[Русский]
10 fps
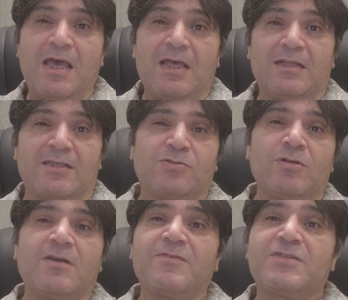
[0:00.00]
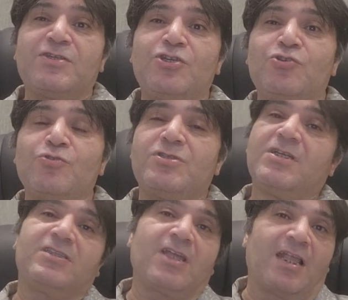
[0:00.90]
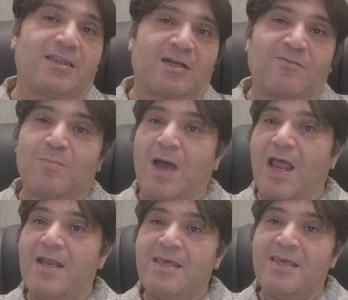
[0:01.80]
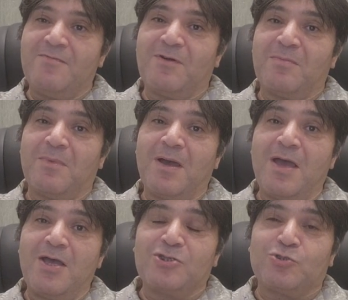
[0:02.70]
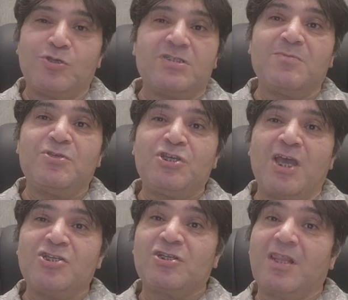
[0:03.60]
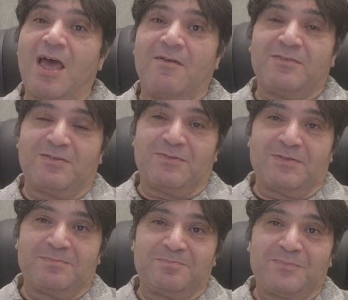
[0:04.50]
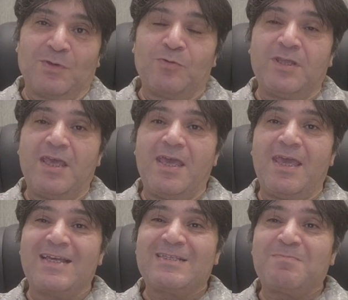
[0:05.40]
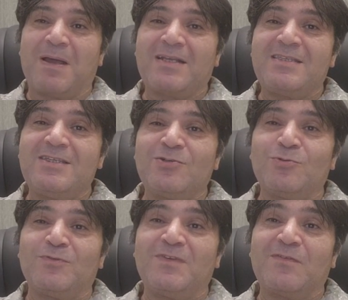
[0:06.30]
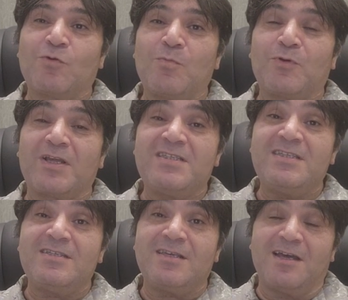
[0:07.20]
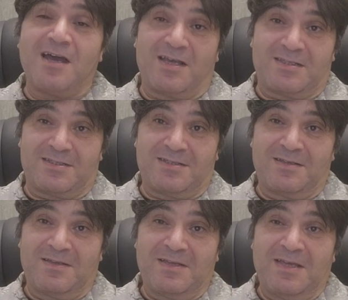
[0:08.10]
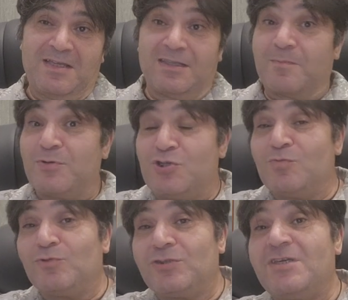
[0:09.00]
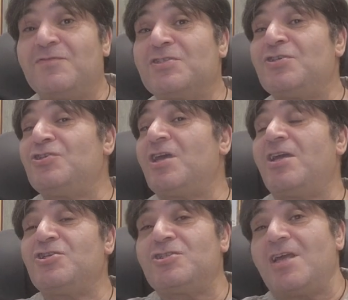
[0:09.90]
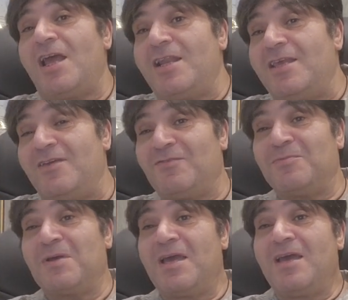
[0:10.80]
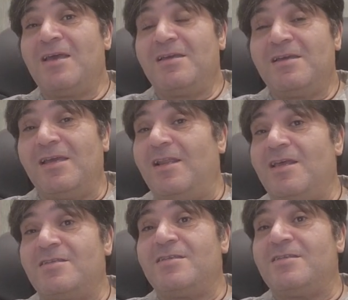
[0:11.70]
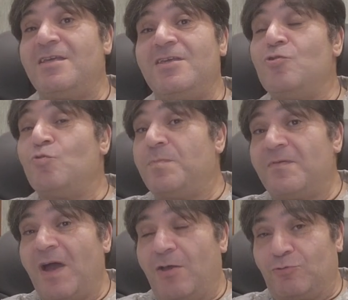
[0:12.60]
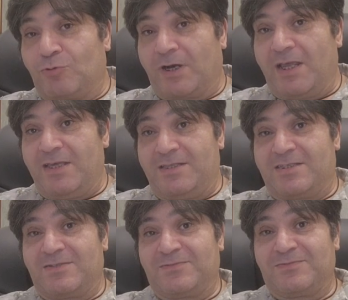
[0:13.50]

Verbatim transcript: Настолько восхищен диктатором Алиевым, что не замечаешь главного. Он экспортирует в Европу российский газ. Так почему ты восхищаешься Алиевым? Или эти деньги не убивают украинцев?